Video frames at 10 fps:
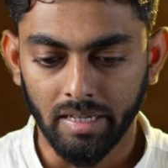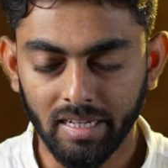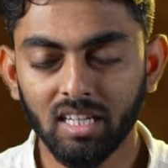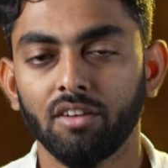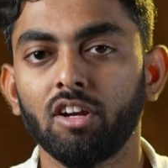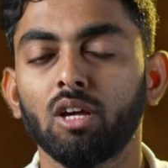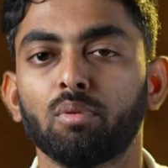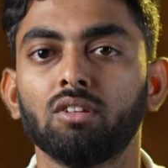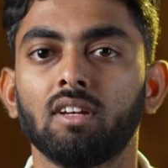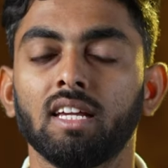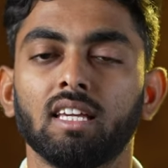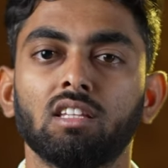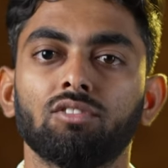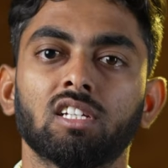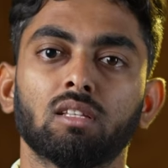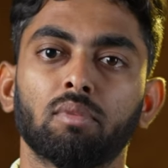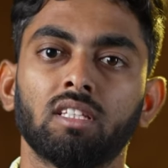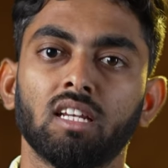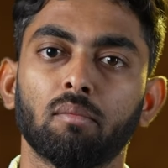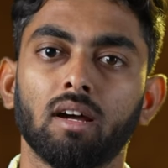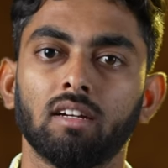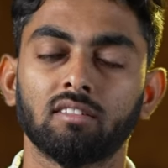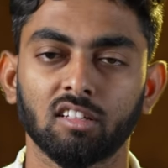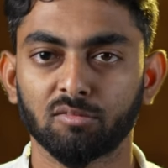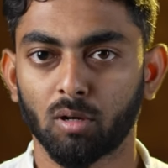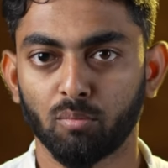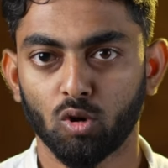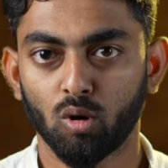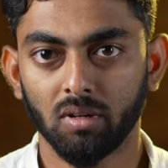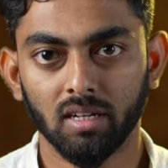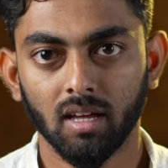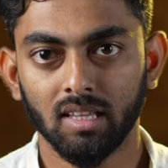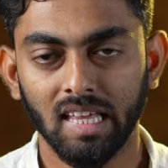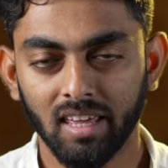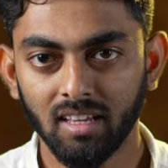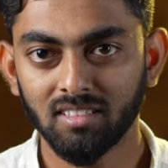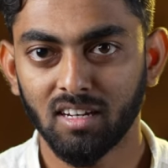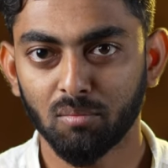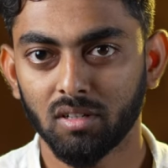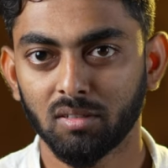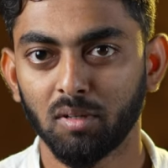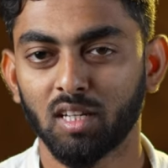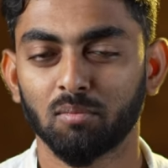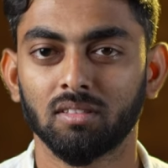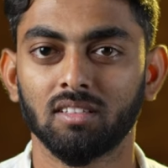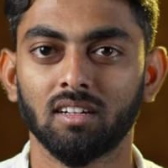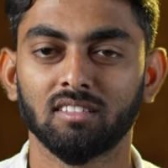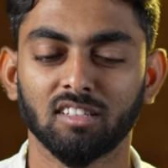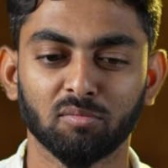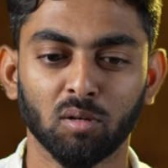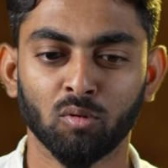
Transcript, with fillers: இன்றைய வீடியோ பதிவில் எந்த விஷயத்தை பற்றி நம்ம டிஸ்கஸ் பண்ண போகிறோம் அப்படின்னா அந்த ஏஞ்சல் நம்பர்ஸ் அப்படின்றத பற்றி தான் டிஸ்கஸ் பண்ண